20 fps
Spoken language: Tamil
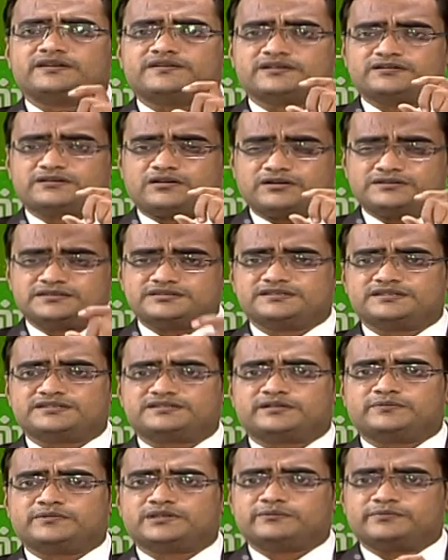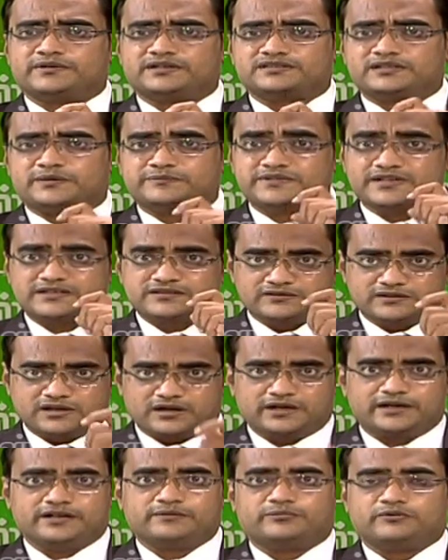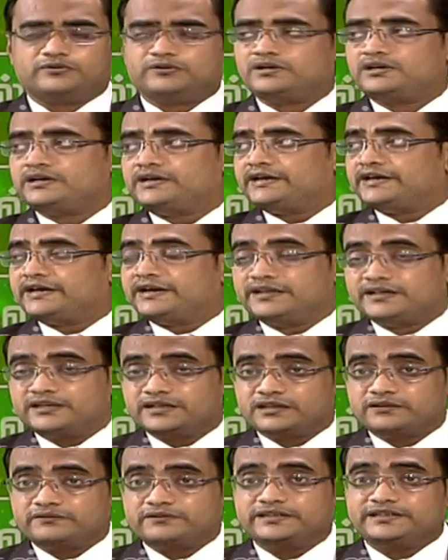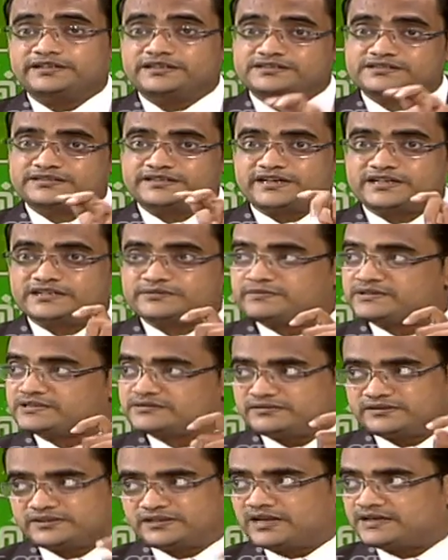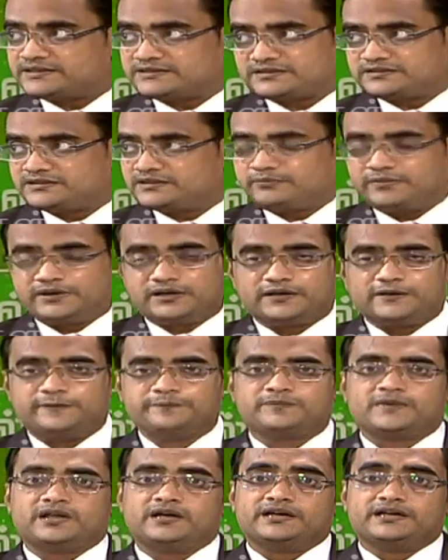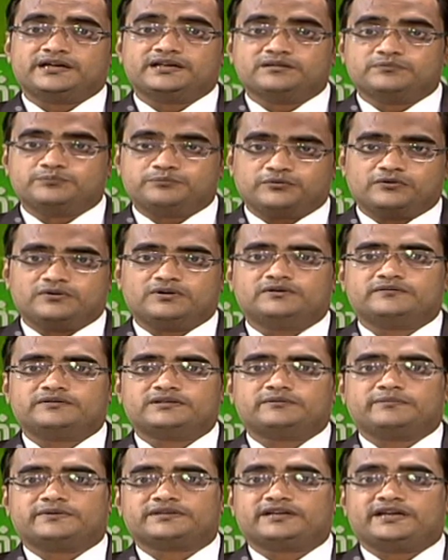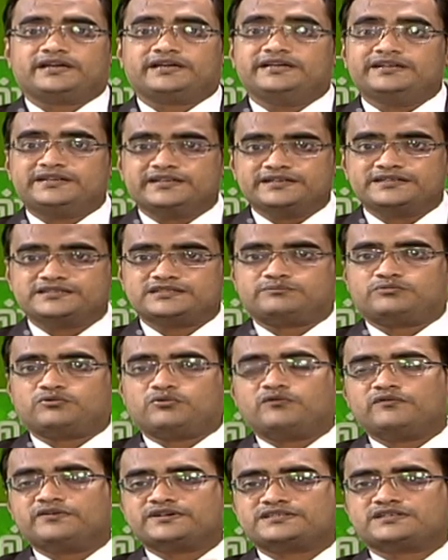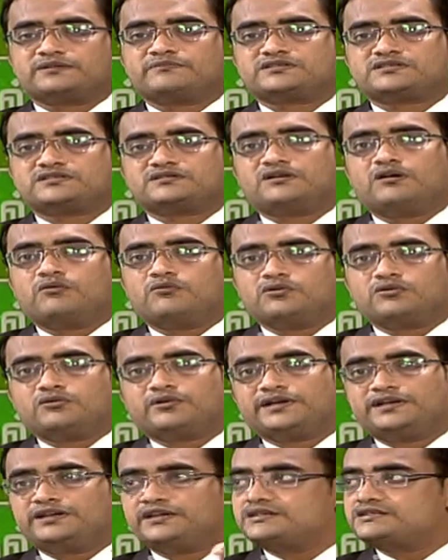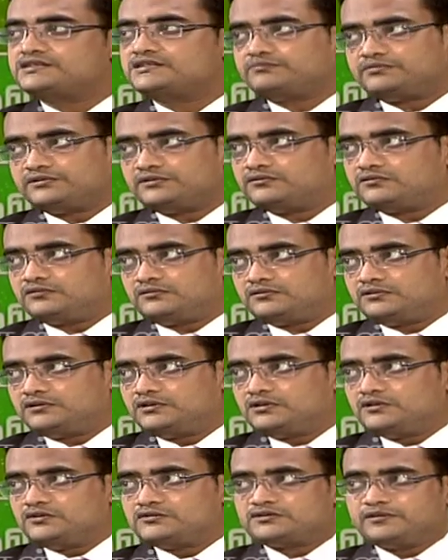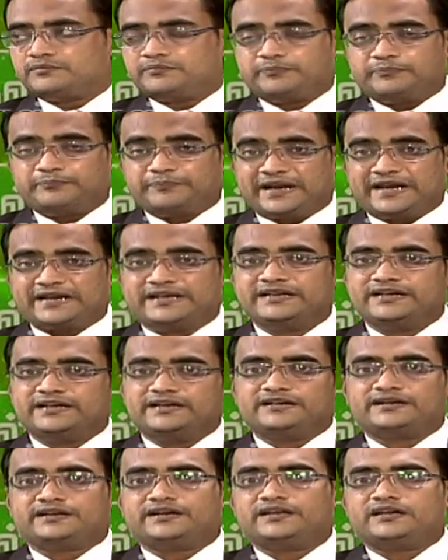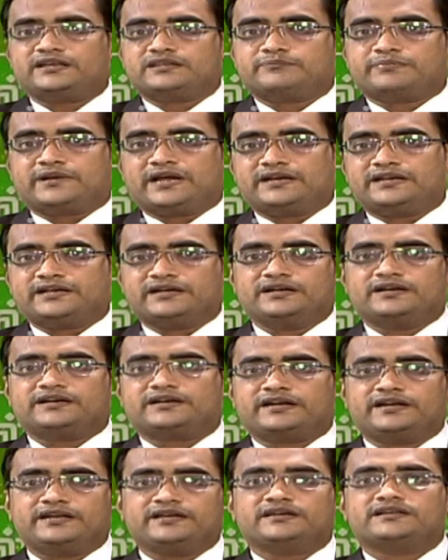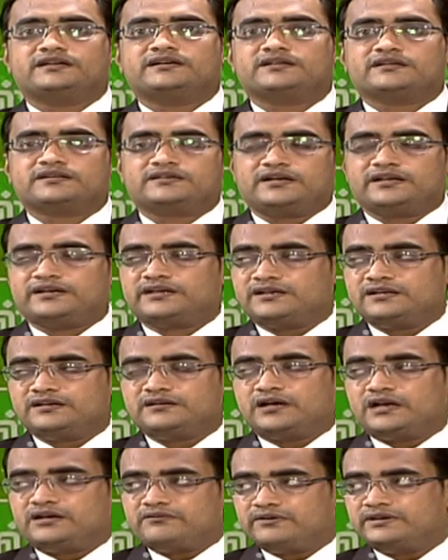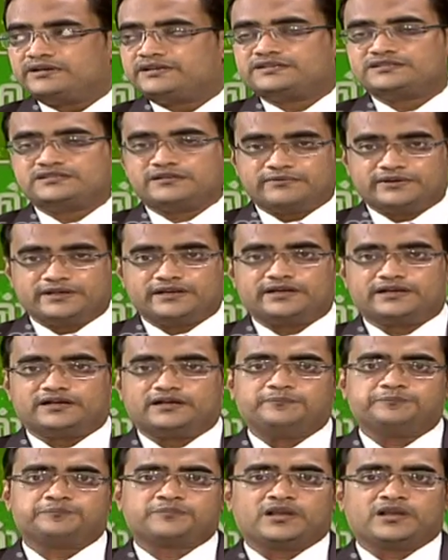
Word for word: அந்த லாஜிஸ்டிக் சம்மந்தப்பட்ட சப்ஜெக்ட்ஸும் நாங்கள் எடுப்போம் எடுக்கிறது வந்து இண்டஸ்ட்ரி எக்ஸ்பர்ட்ஸ் வந்து கிளாஸஸ் இருப்பாங்க இது போக வந்து பார்த்திங்கன்னா இன்டர்ன்ஷிப் ஒவ்வொரு செமஸ்டருக்கும் அவங்களுக்கு ஒரு இன்டர்ன்ஷிப் இருக்கும் ஸோ ப்ராக்டிக்கல் ட்ரைனிங் அந்த ப்ராக்டிக்கல் ட்ரைனிங் இருக்கிறதுனால என்ன அட்வான்டேஜ் அப்படின்னு கேட்டிங்கன்னா